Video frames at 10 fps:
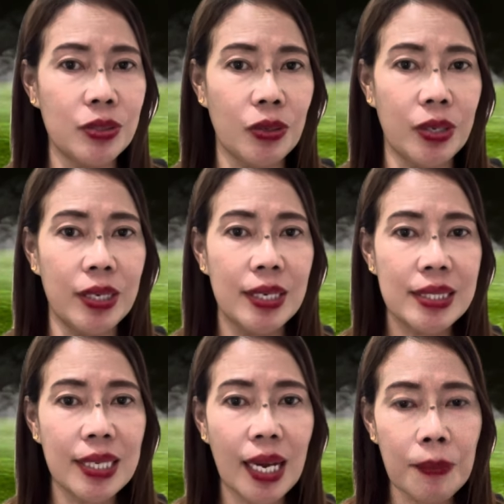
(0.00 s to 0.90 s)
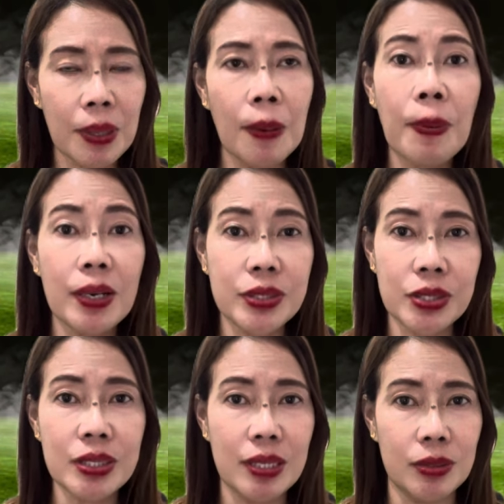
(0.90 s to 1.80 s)
Joy, sila ay mga
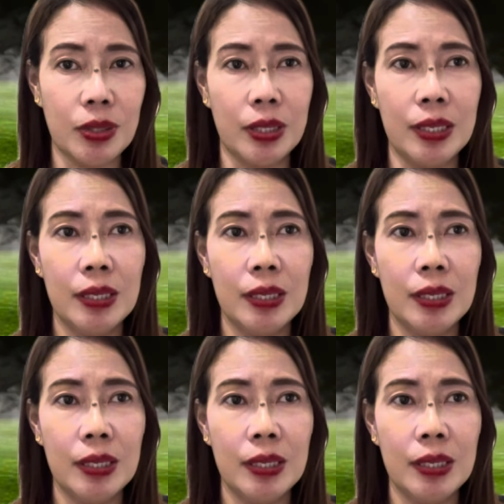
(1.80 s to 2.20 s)
bashers ni Joy.